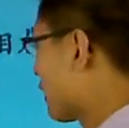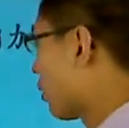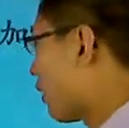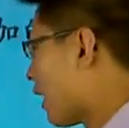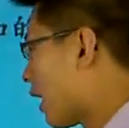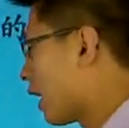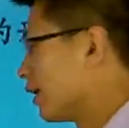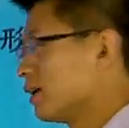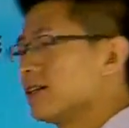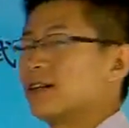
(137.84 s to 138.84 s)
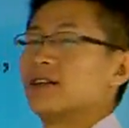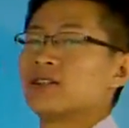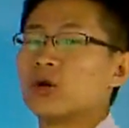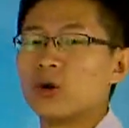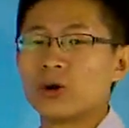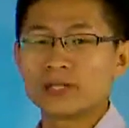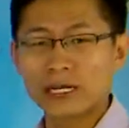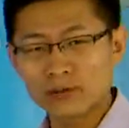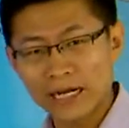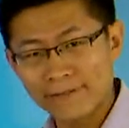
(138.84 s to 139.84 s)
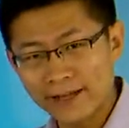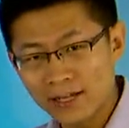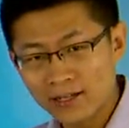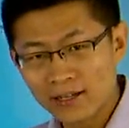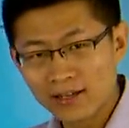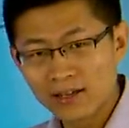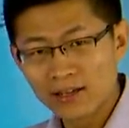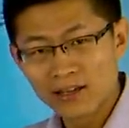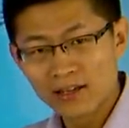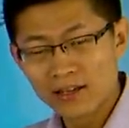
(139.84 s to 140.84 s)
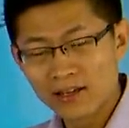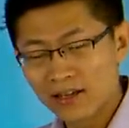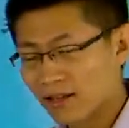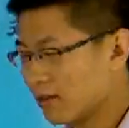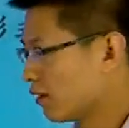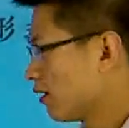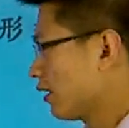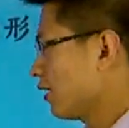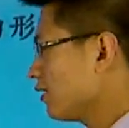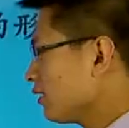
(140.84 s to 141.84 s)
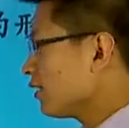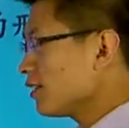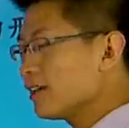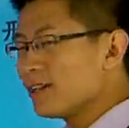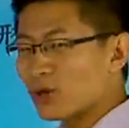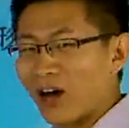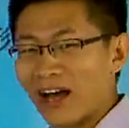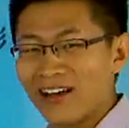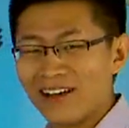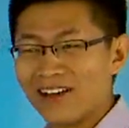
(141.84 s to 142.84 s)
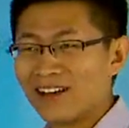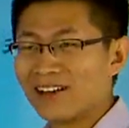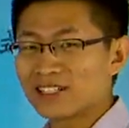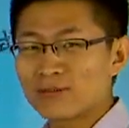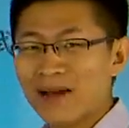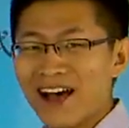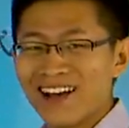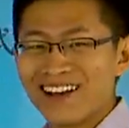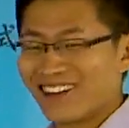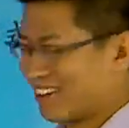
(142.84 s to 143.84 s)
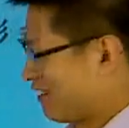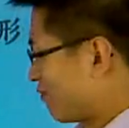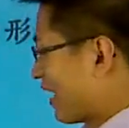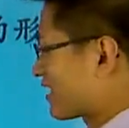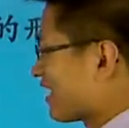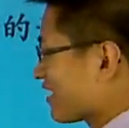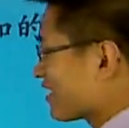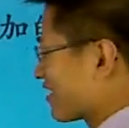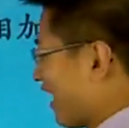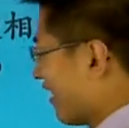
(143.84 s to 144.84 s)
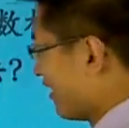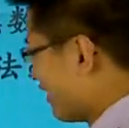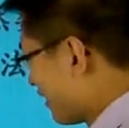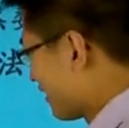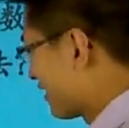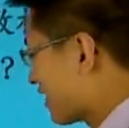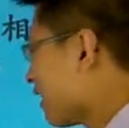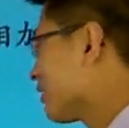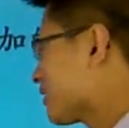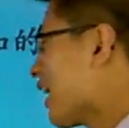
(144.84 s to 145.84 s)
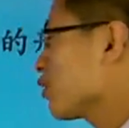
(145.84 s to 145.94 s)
加的话，有哪种拆法呢？1种。一种啊？是吗？我们来拆拆试试啊。你拆成3